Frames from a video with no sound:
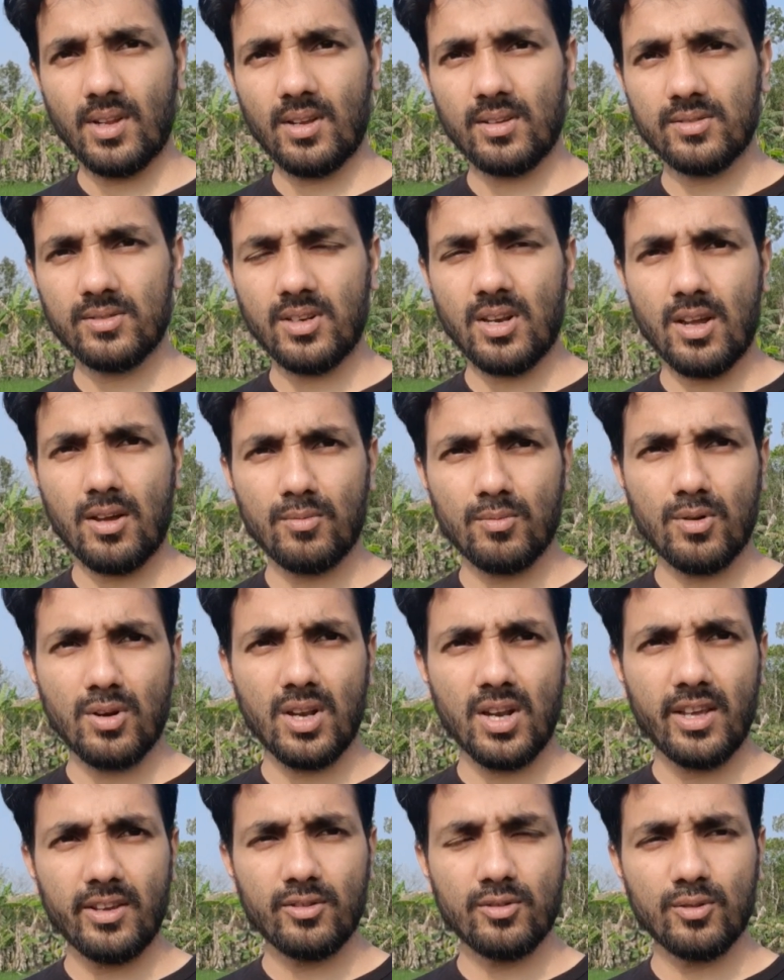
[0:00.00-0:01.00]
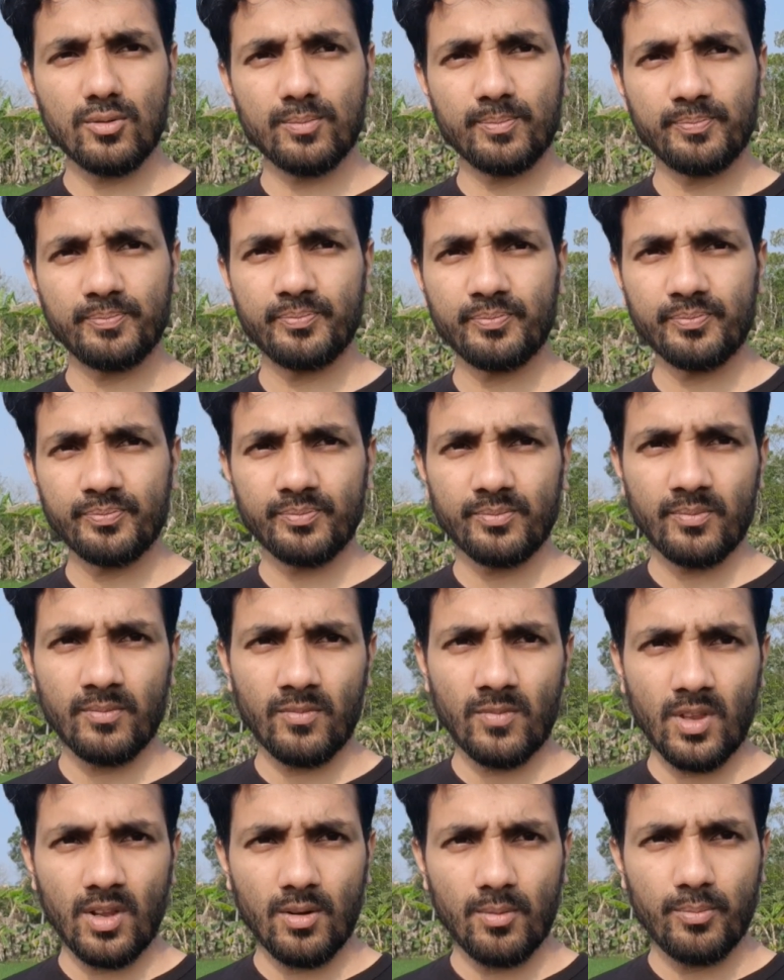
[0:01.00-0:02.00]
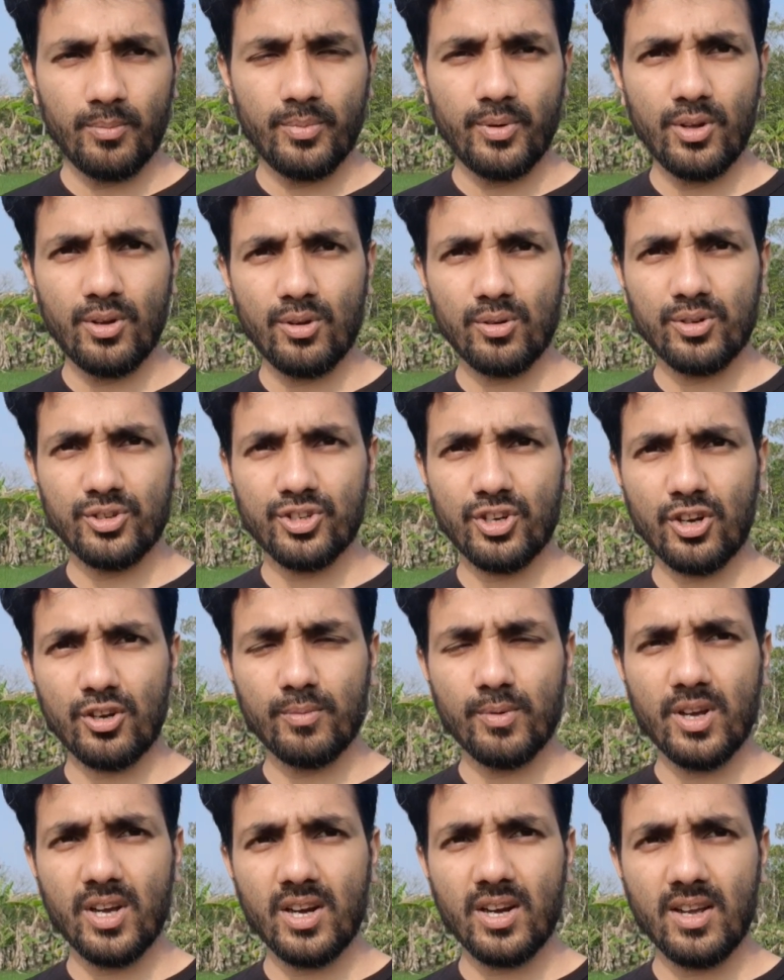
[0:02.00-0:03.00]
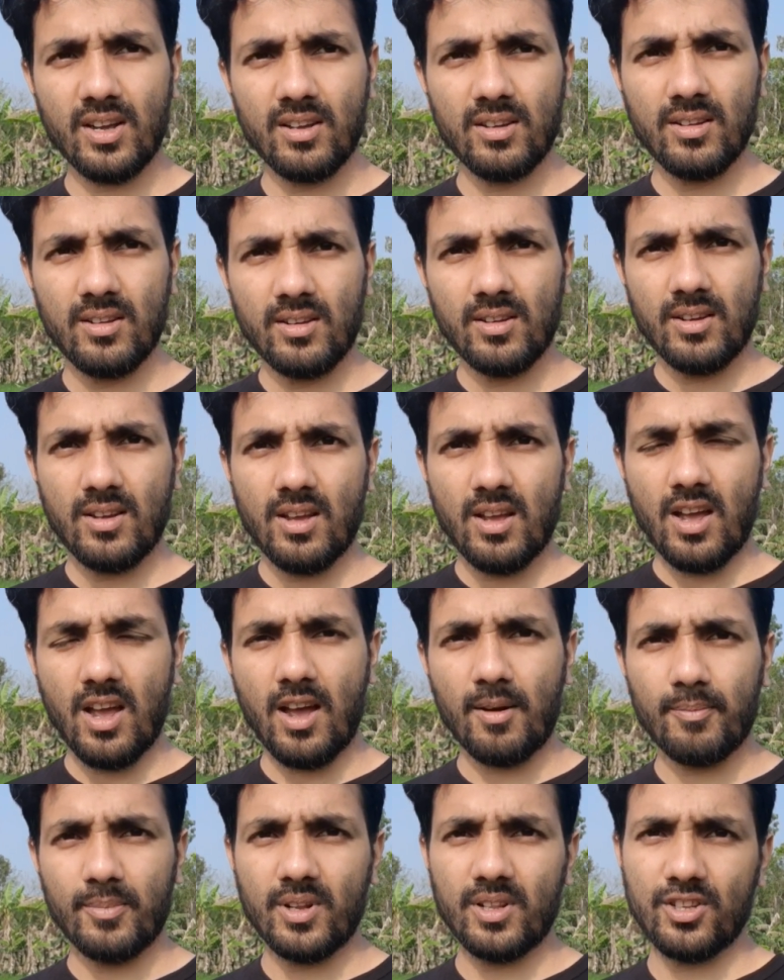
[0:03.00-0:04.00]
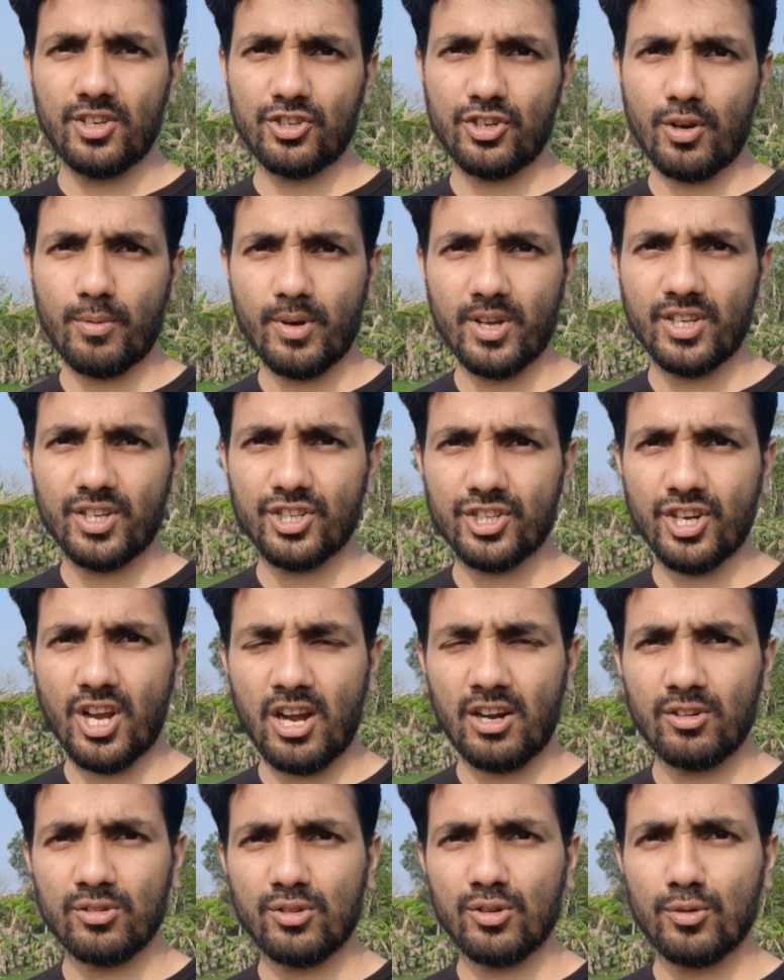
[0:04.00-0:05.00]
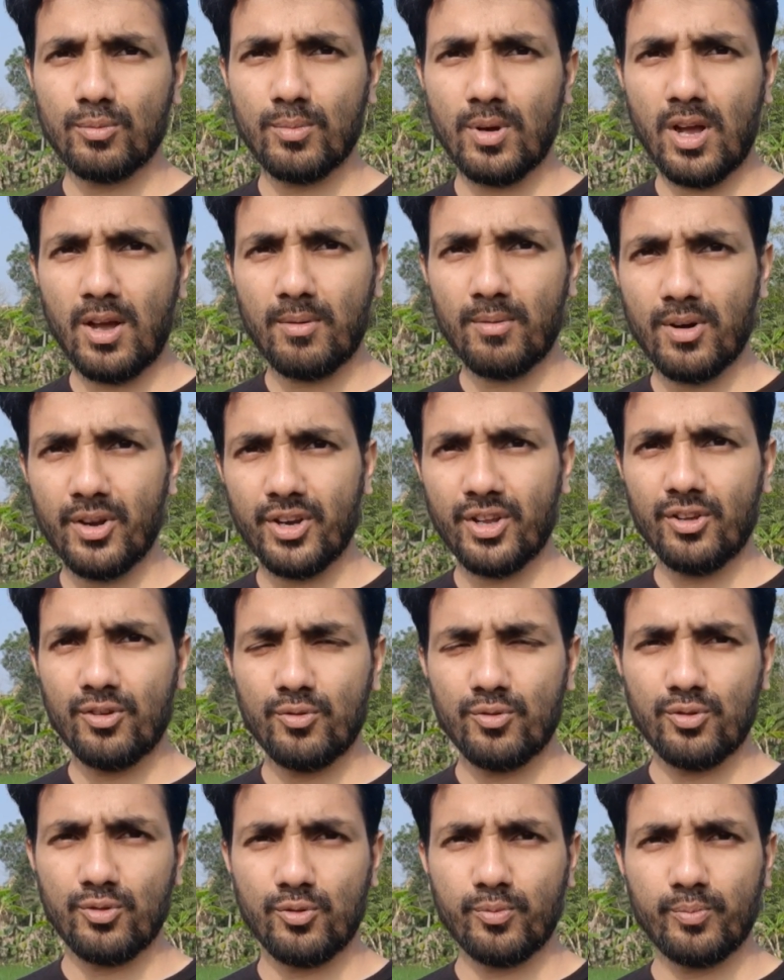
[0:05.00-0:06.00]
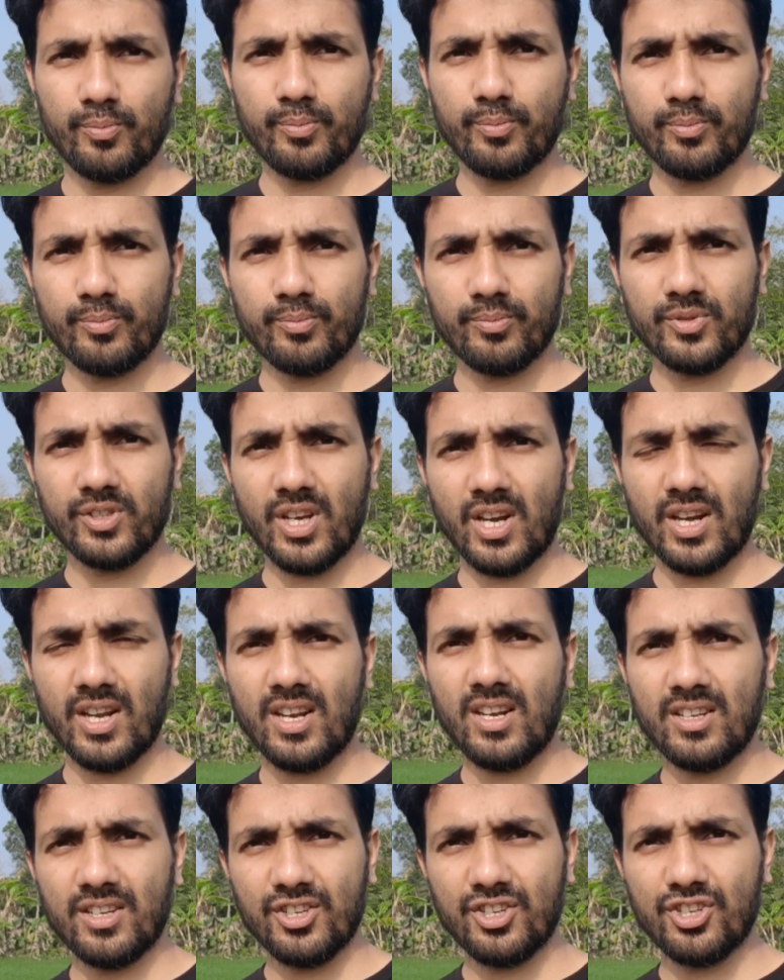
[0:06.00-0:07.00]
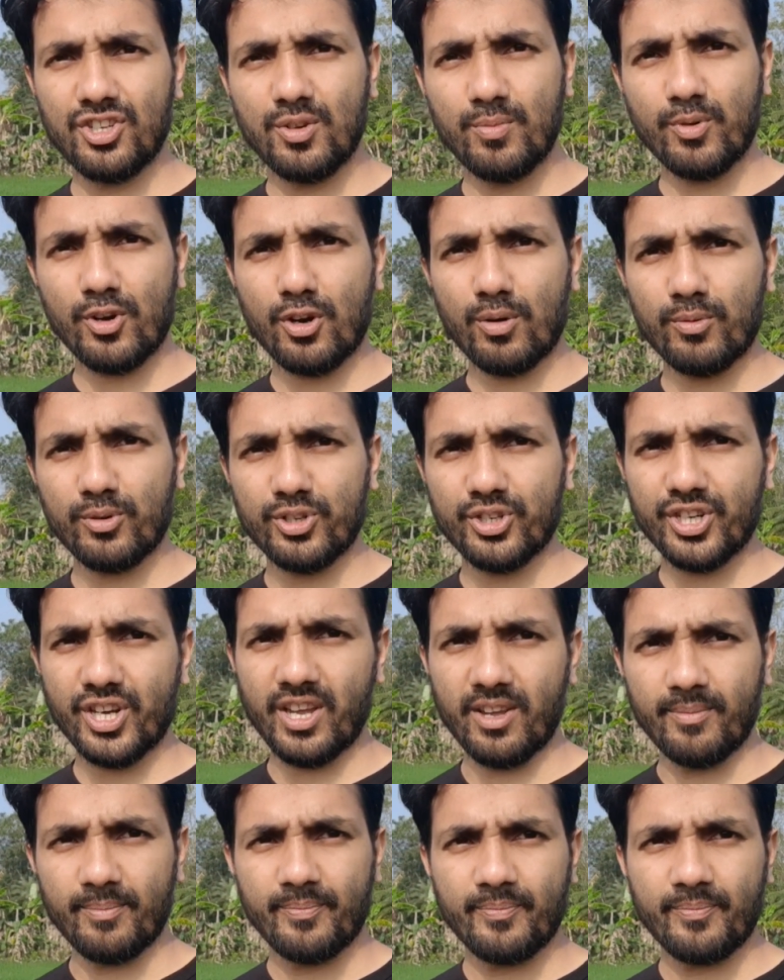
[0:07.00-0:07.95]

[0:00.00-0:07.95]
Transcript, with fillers: আসসালামু আলাইকুম প্রিয় কৃষক ভাইয়েরা আপনাদের সবাইকে স্বাগতম আমার ইউটিউব চ্যানেল কৃষি পরামর্শে